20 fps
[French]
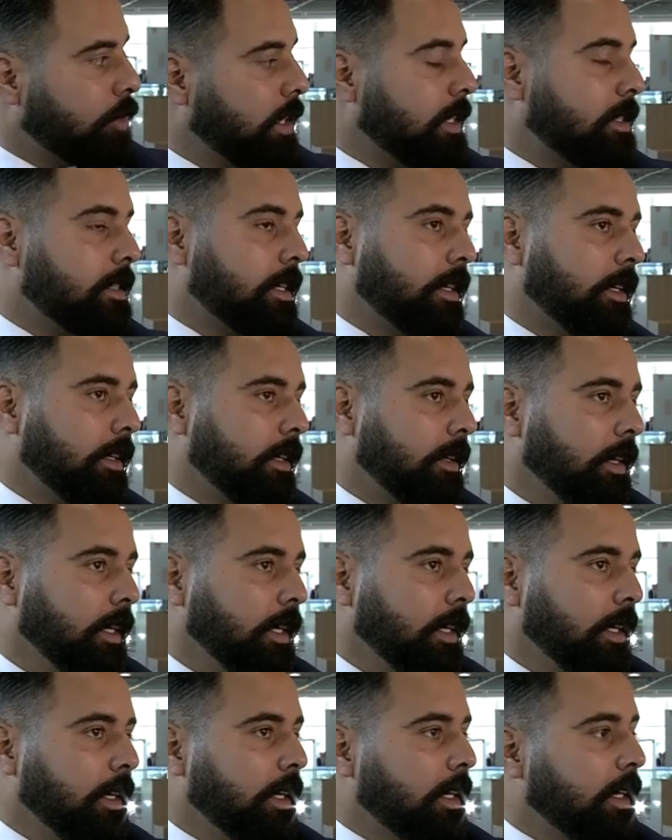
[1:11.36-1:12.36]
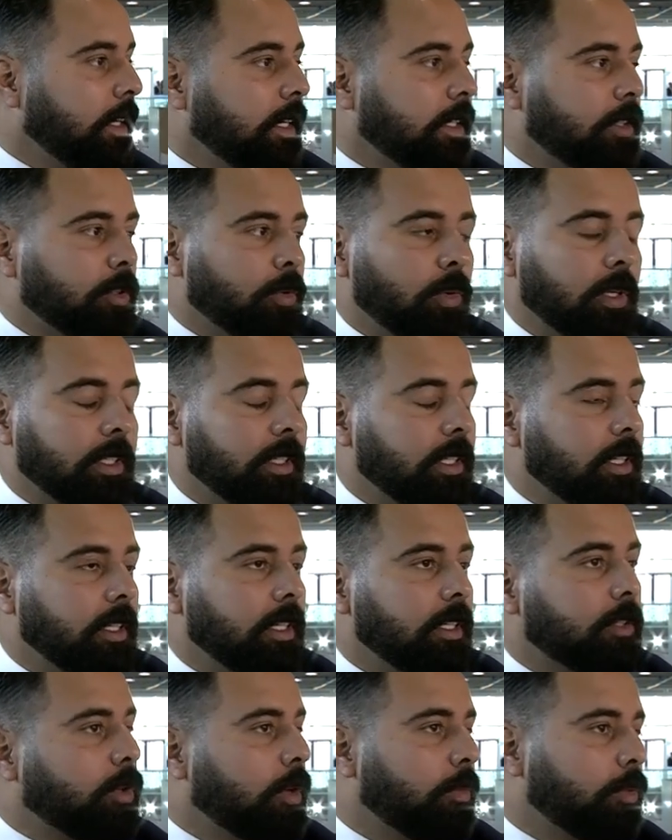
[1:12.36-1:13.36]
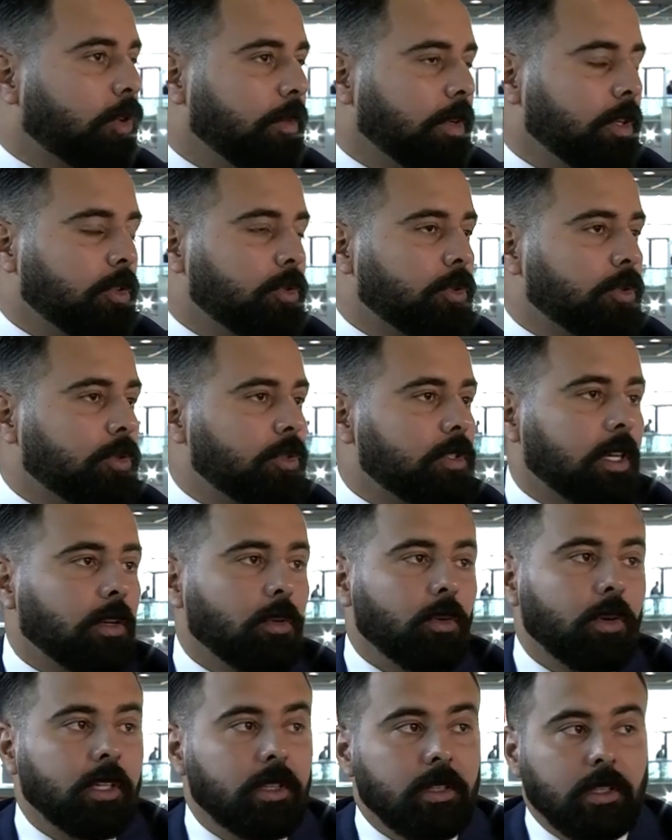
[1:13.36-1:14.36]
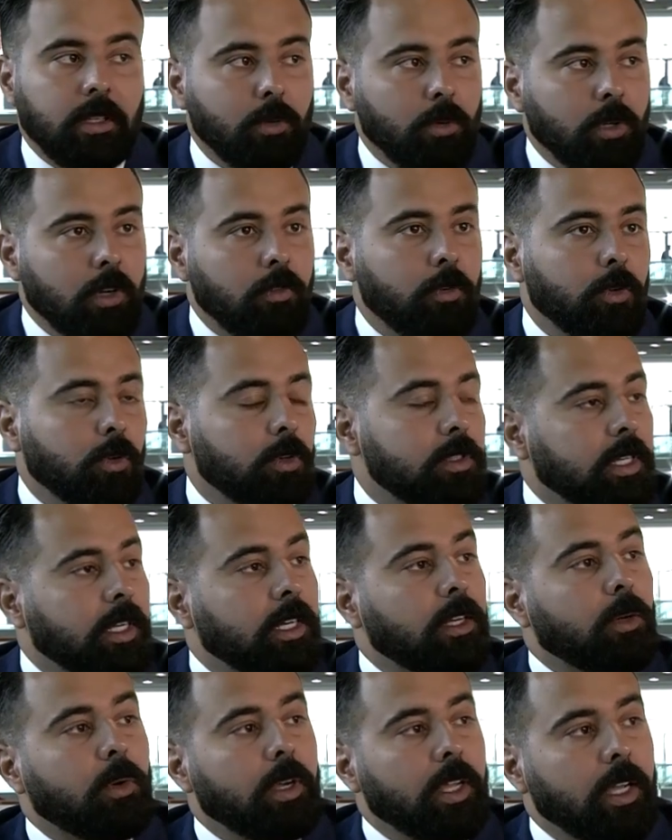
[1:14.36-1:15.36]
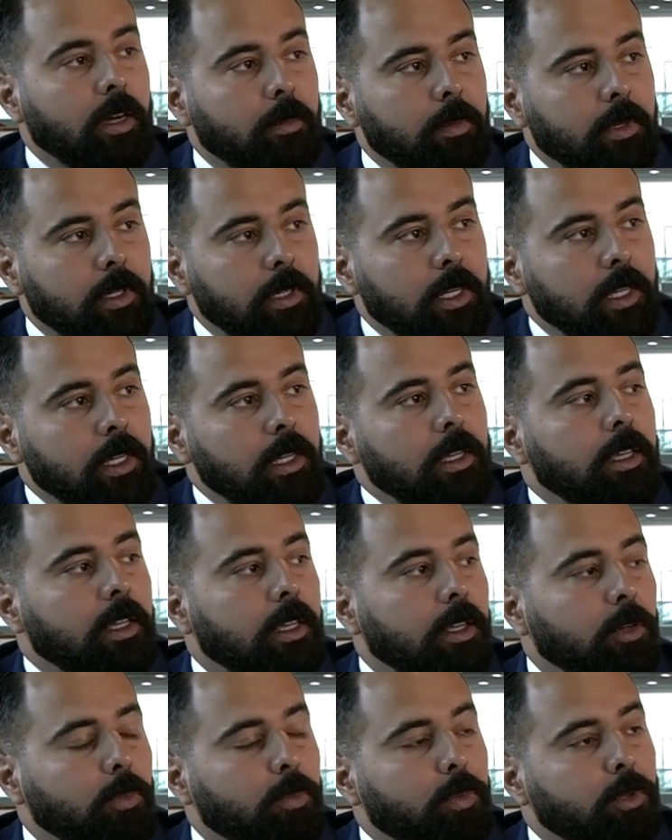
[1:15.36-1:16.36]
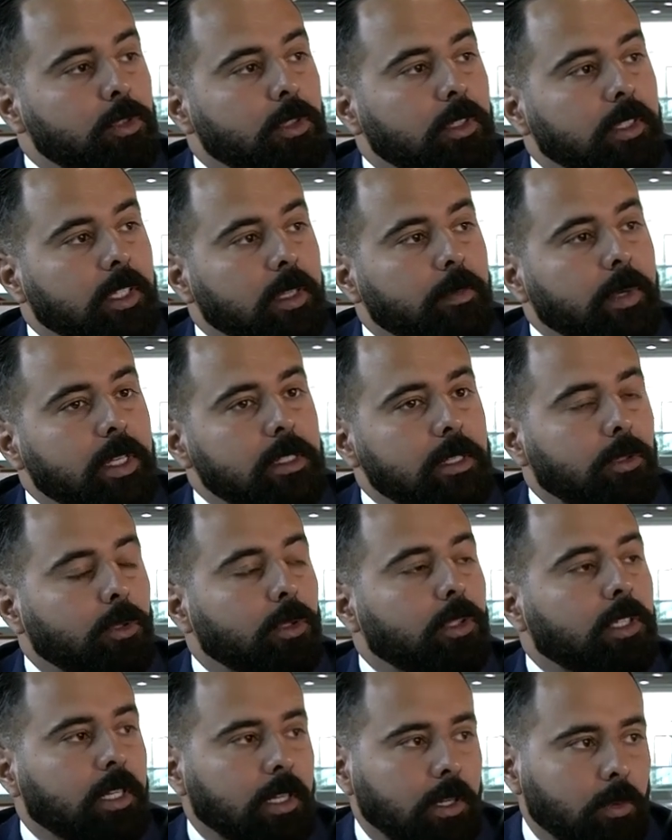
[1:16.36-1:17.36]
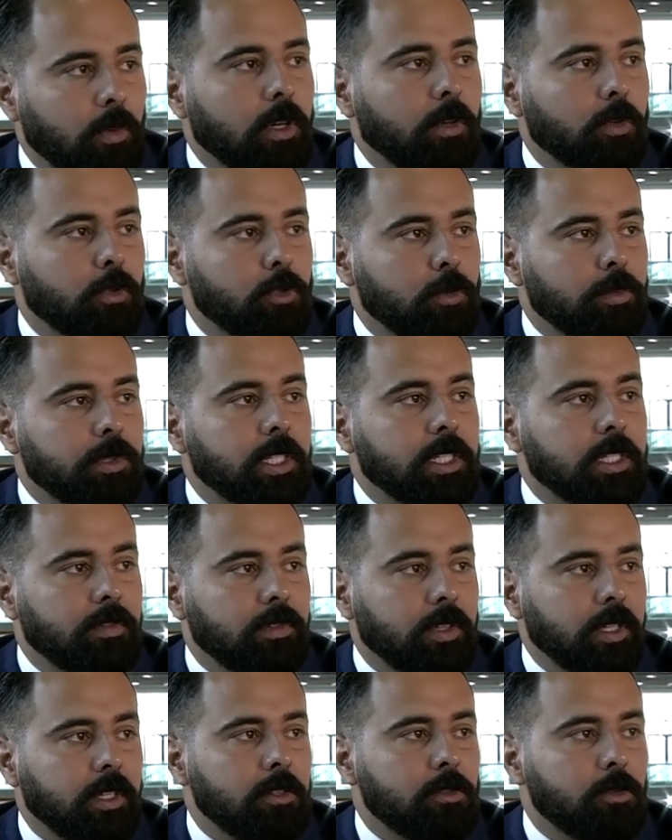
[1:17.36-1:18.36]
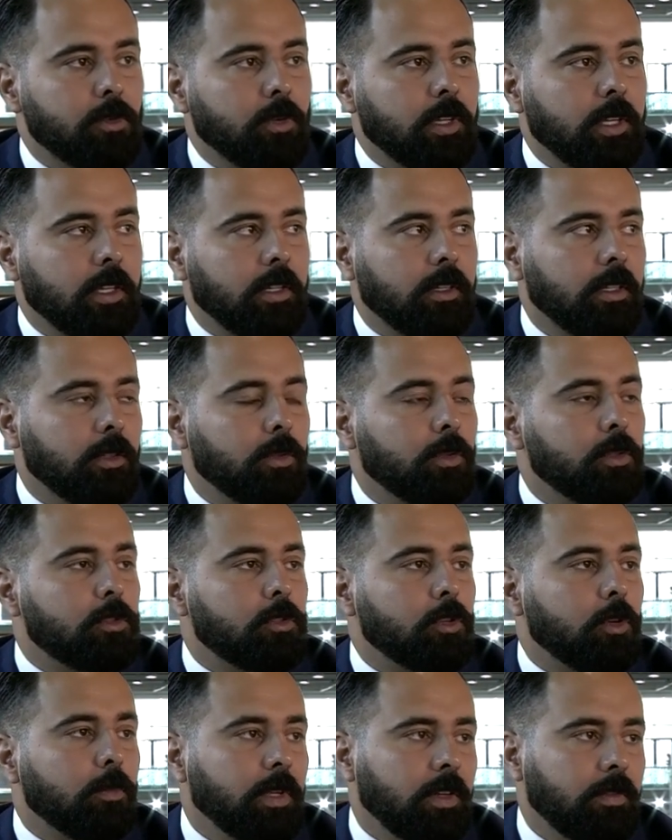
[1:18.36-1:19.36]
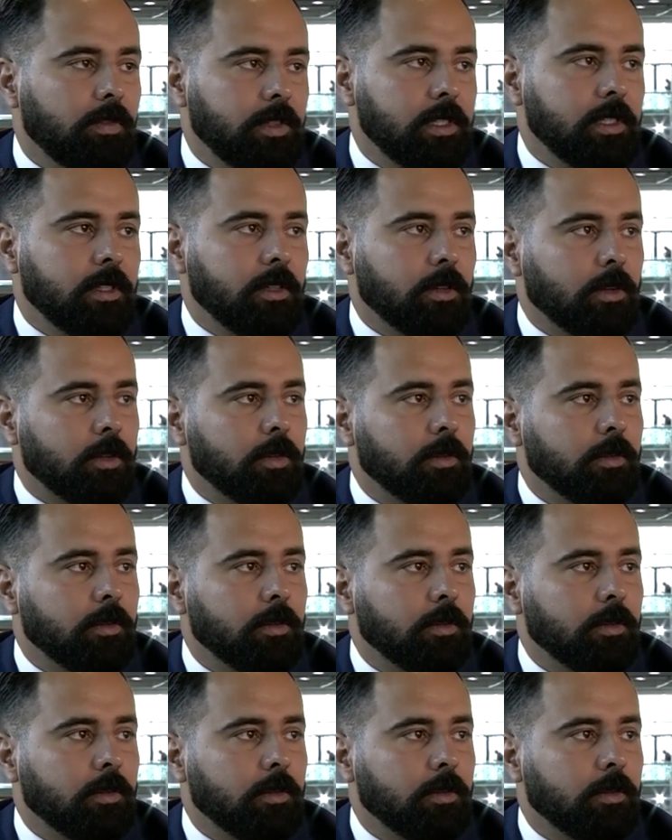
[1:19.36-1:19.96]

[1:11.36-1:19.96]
les allées, les trois, les trois premiers jours du salon étaient une influence incroyable et nous pensons dépasser de très loin nos objectifs initiaux qui étaient de 100 000 visiteurs.